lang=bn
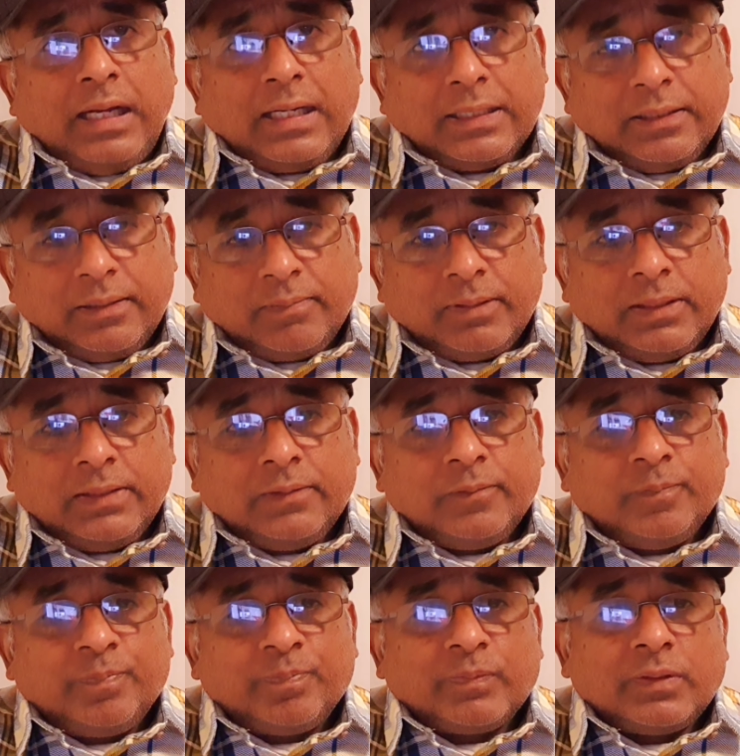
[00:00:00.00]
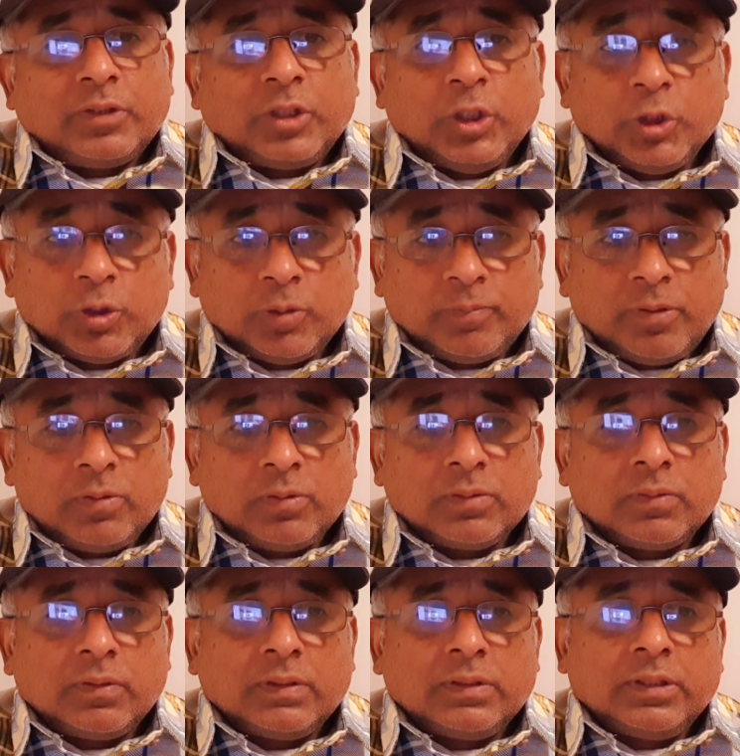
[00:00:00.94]
আগের বার তিনশো পাউন্ড
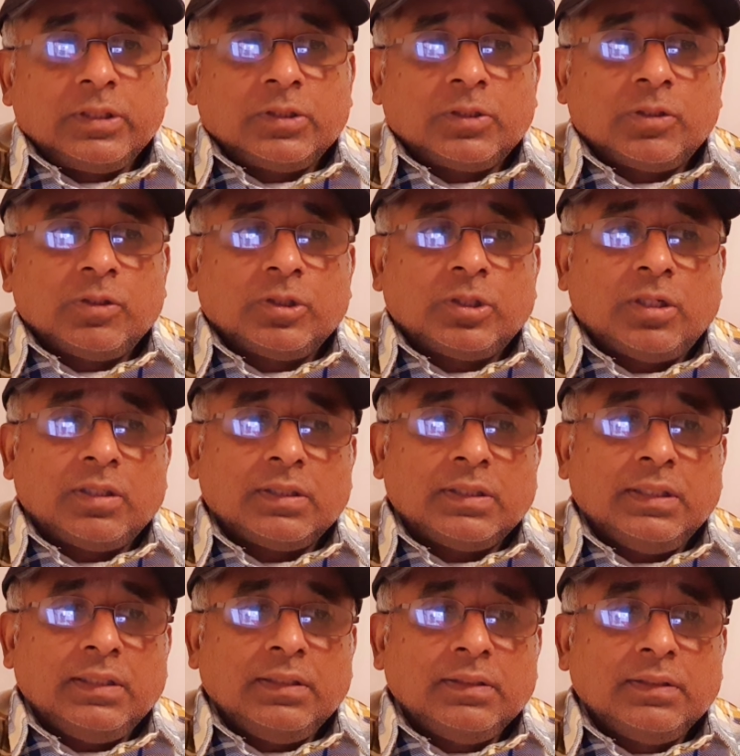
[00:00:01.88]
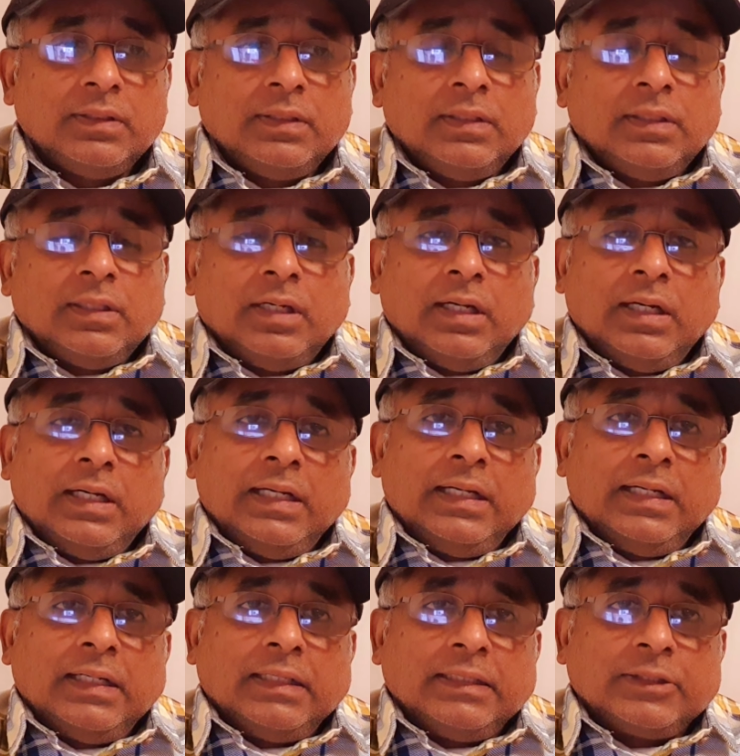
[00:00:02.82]
করে দিয়েছিল সরকার
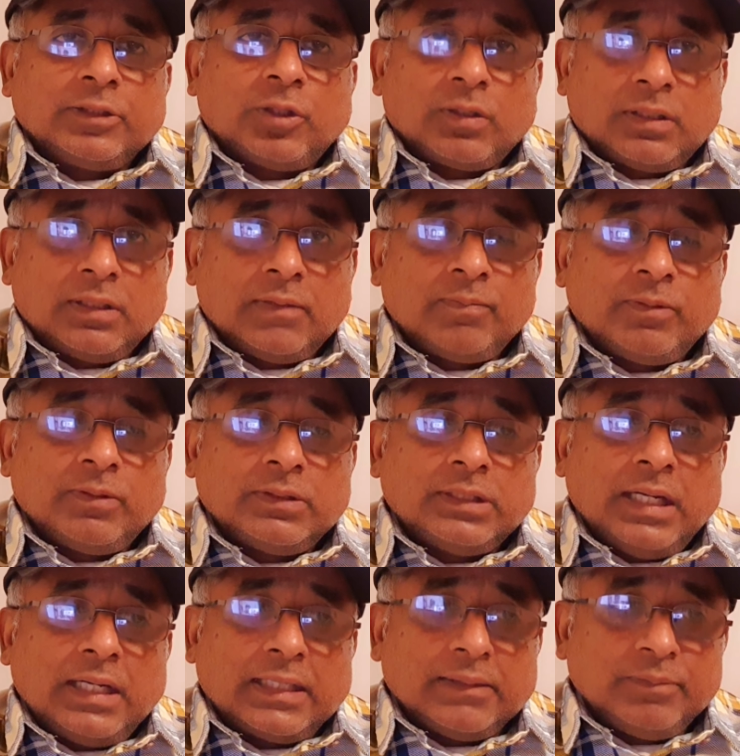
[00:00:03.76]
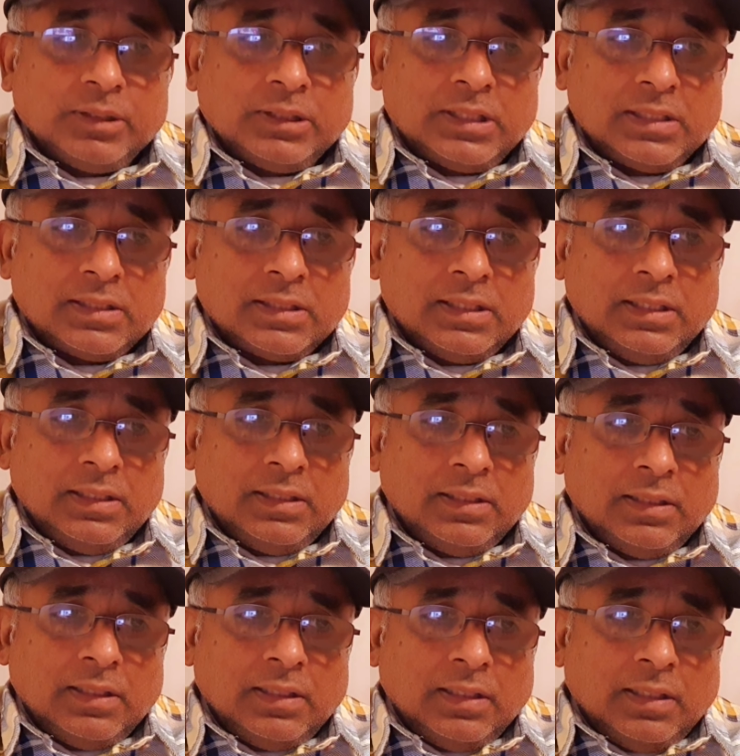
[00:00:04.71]
সরকার বলছে আগামী শীতে
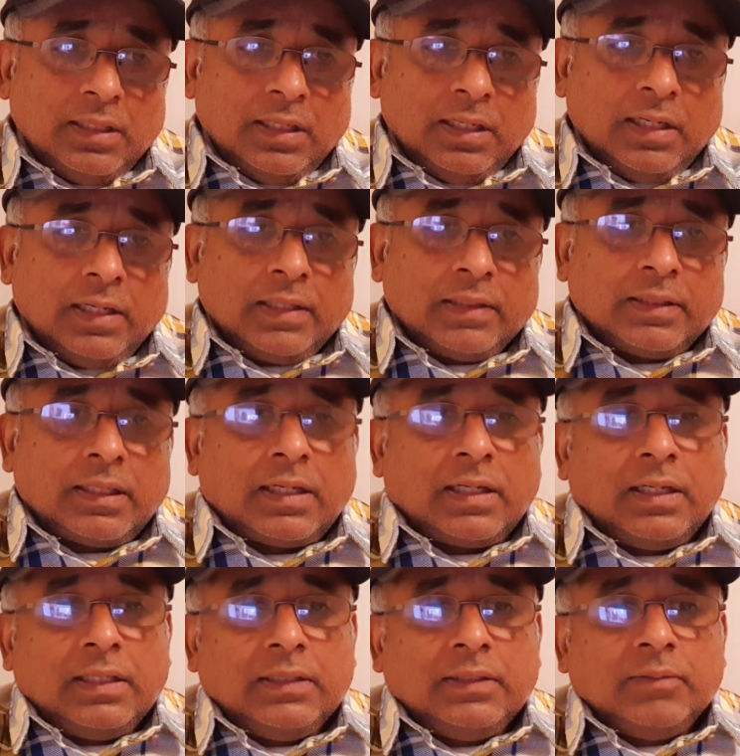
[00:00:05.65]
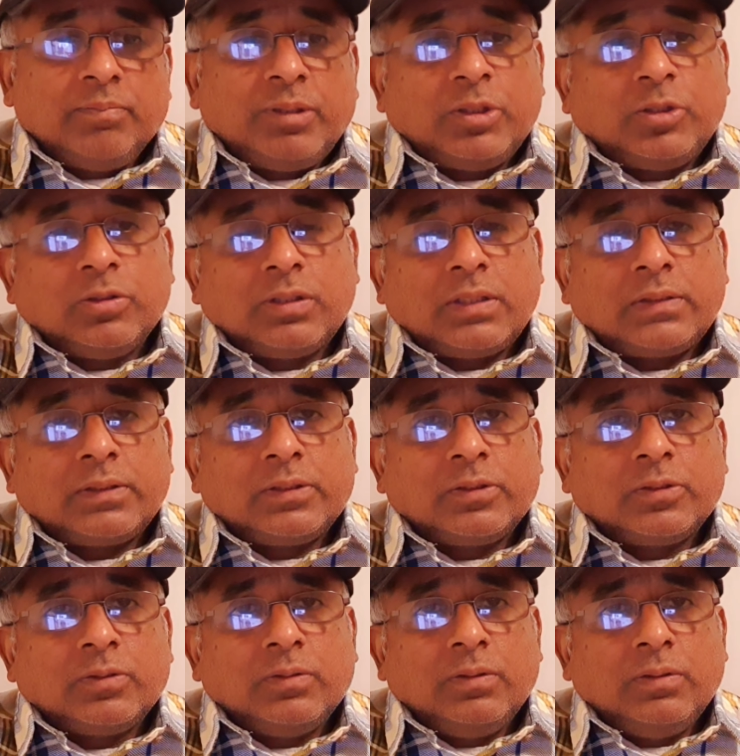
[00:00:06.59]
তারা পেনশনারদের
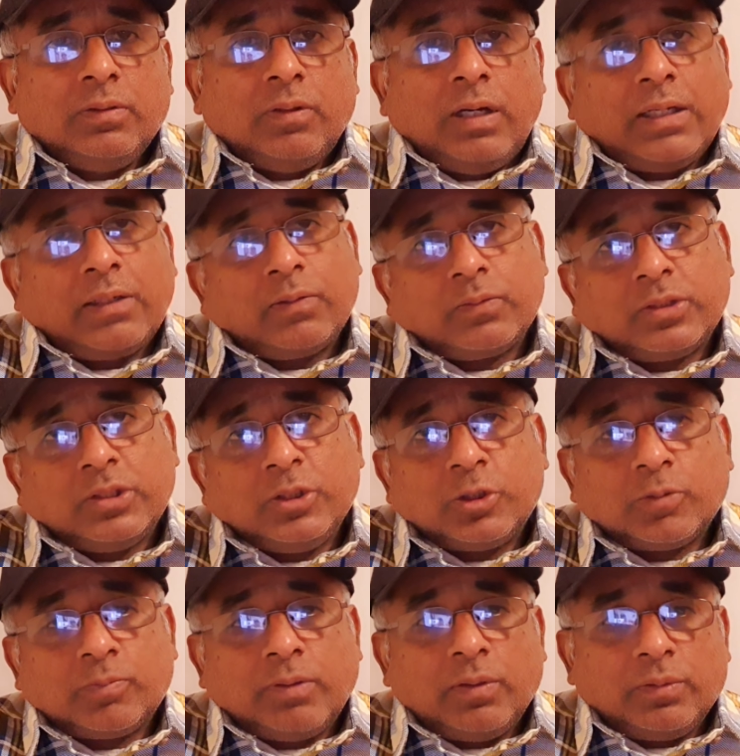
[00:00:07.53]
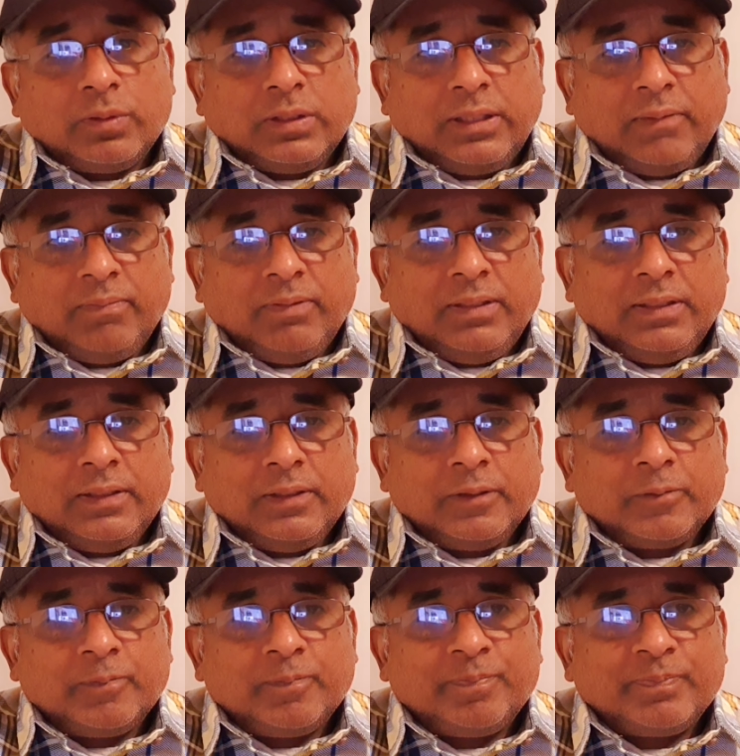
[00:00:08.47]
জন্য আরও তিনশো পাউন্ড দেবে
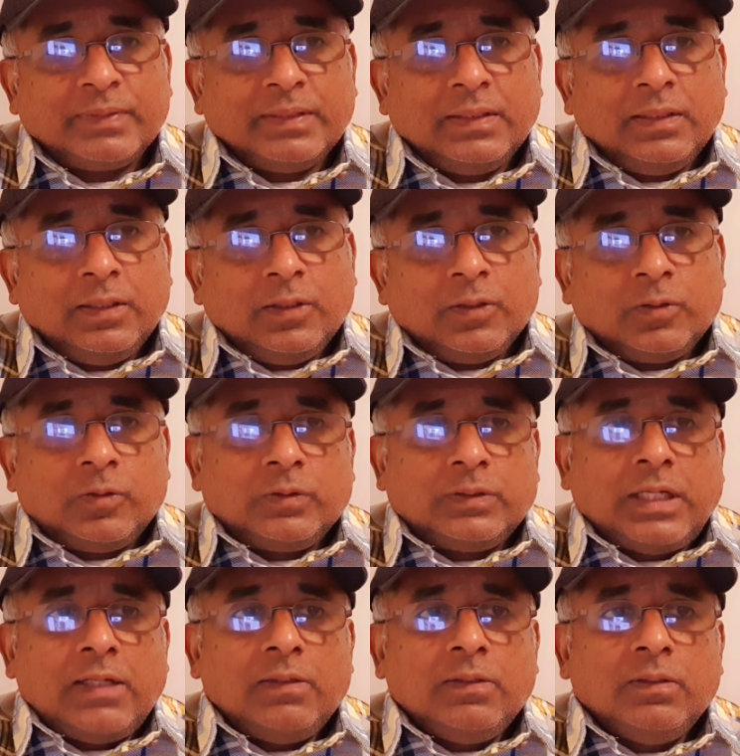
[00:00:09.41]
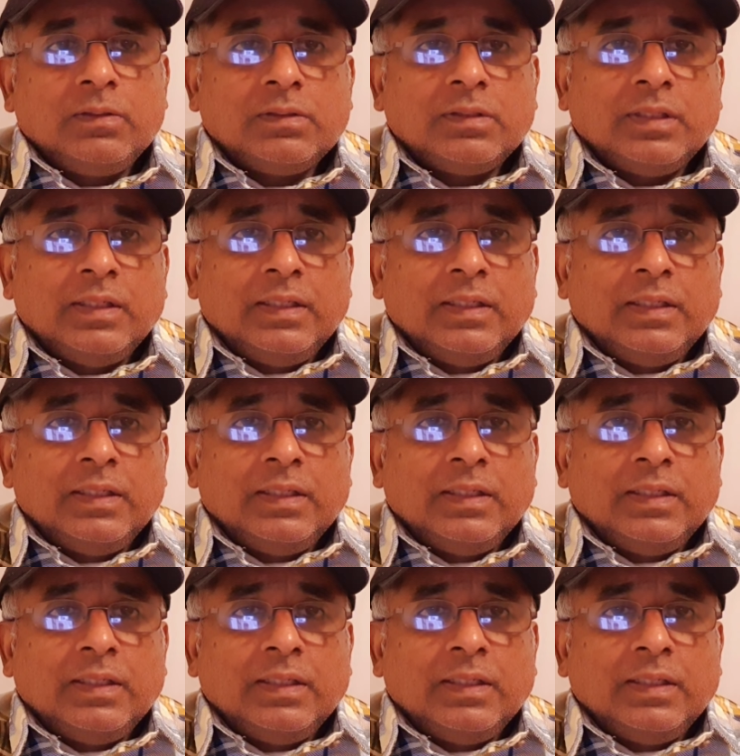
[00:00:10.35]
তো যাই হোক